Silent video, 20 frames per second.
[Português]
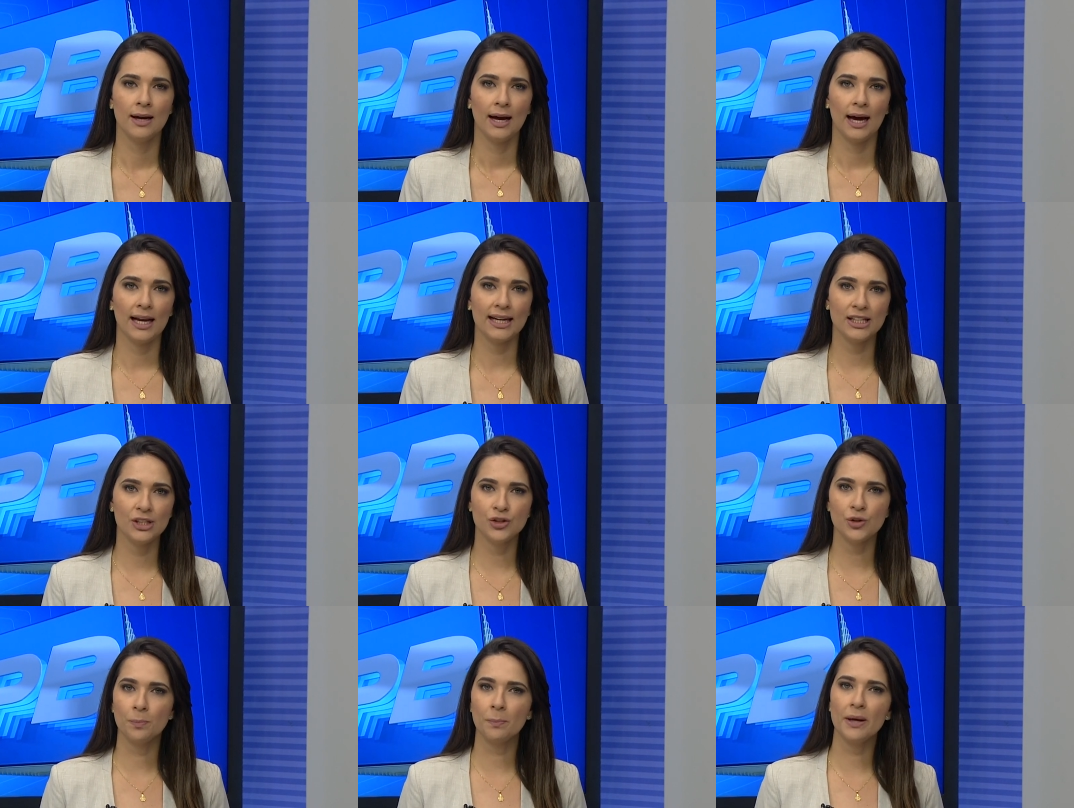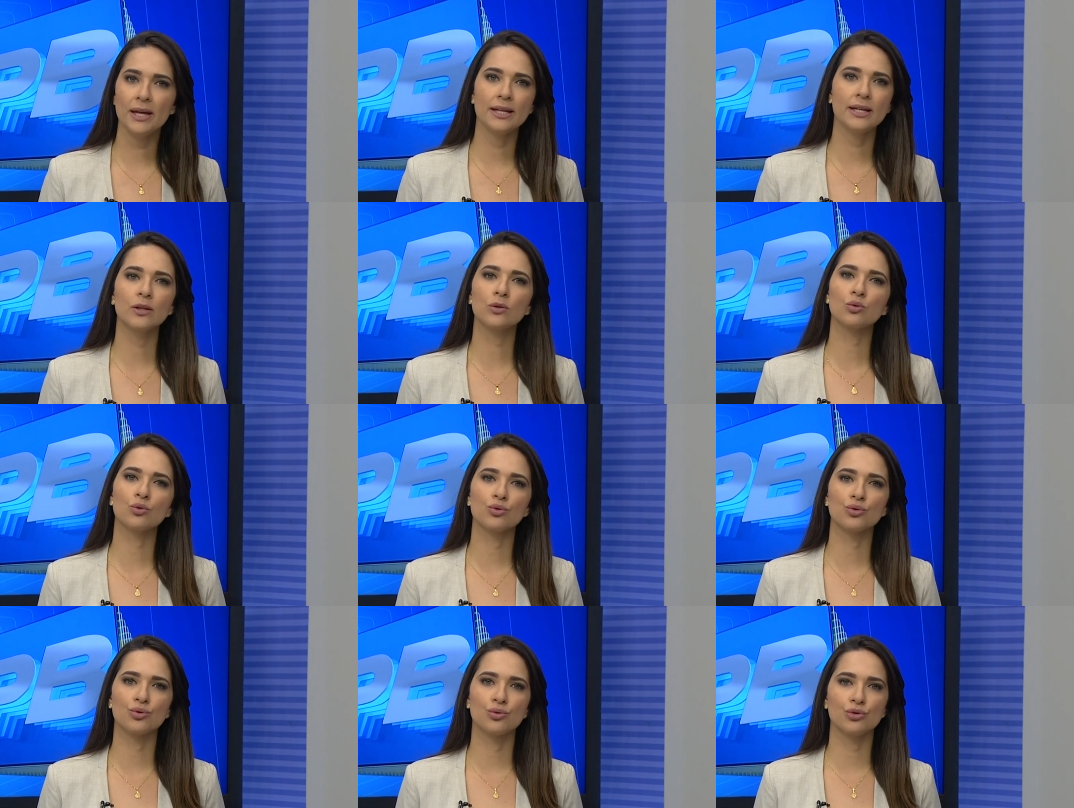além de
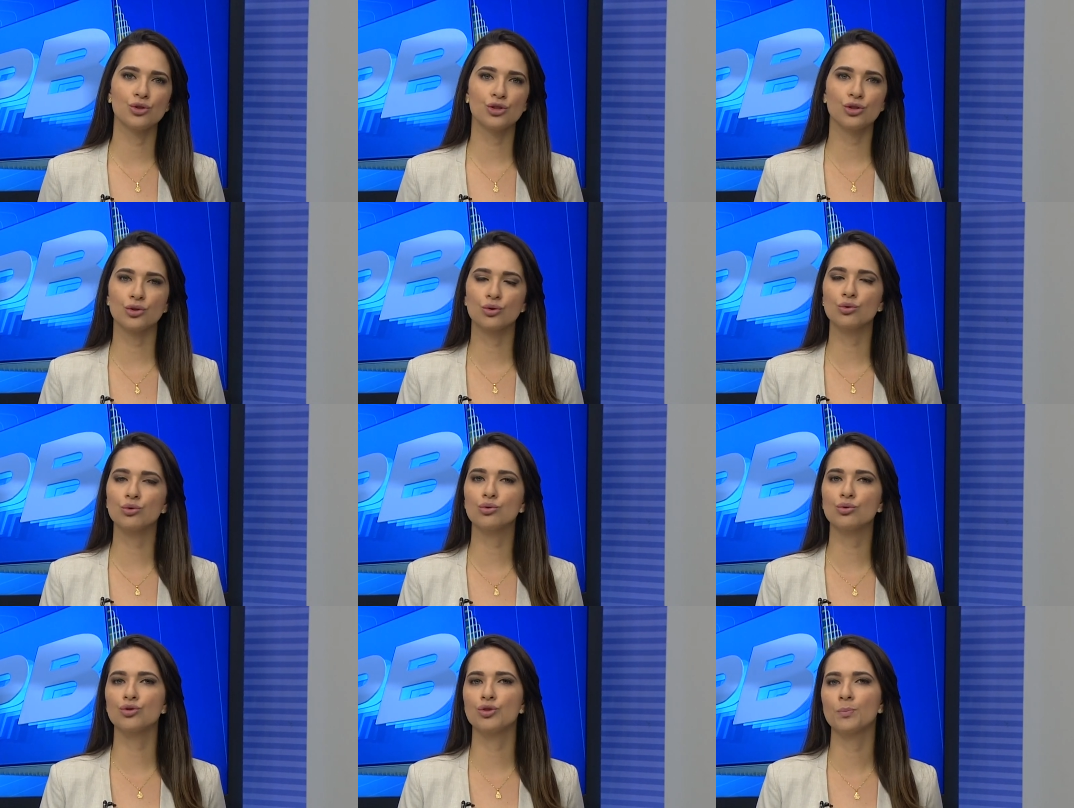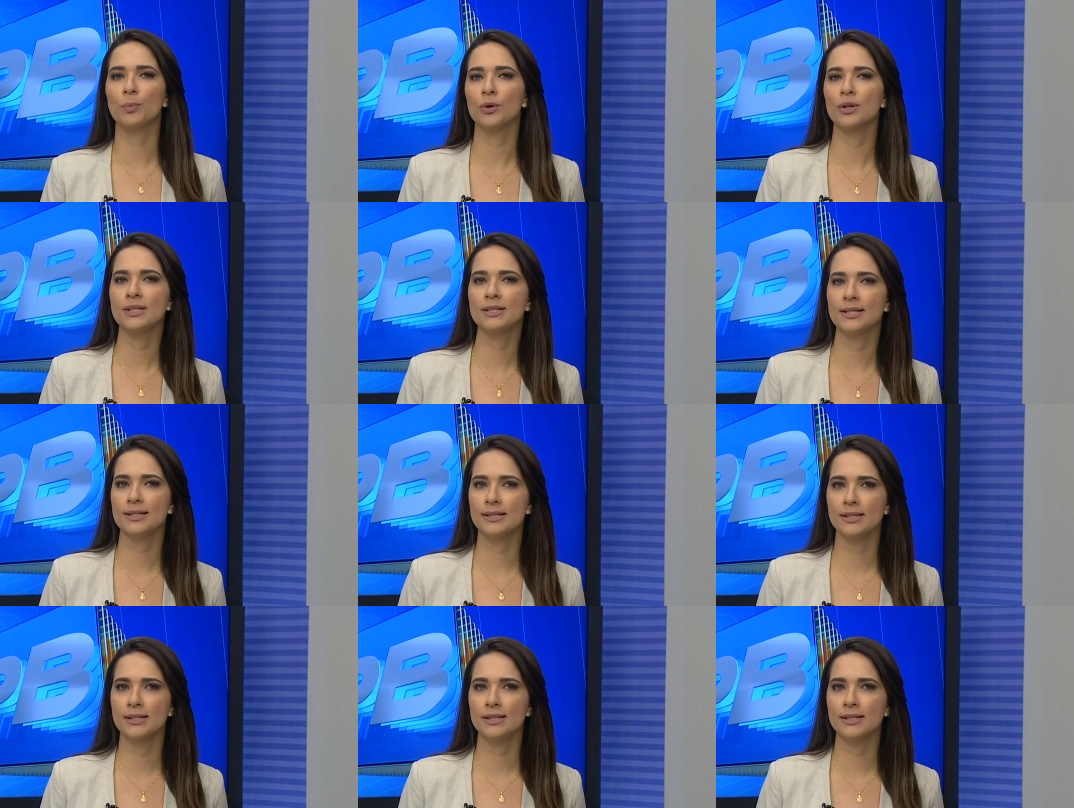peritos do Instituto de Polícia